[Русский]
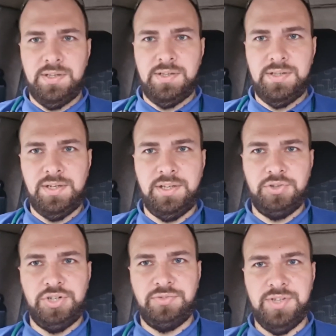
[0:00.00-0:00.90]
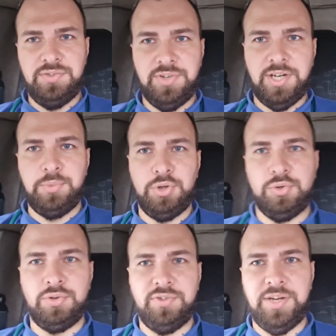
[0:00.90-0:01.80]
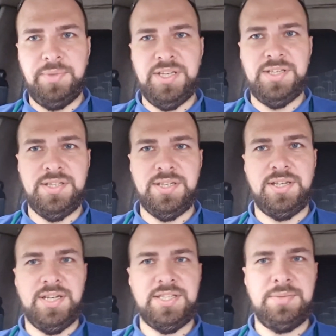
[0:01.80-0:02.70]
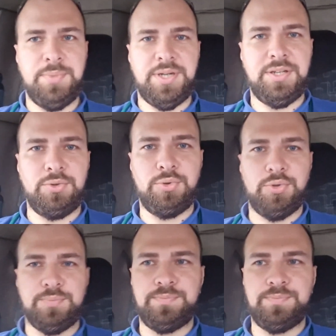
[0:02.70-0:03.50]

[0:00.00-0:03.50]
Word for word: Следующий вызов к ребенку 2 месяца на температуру.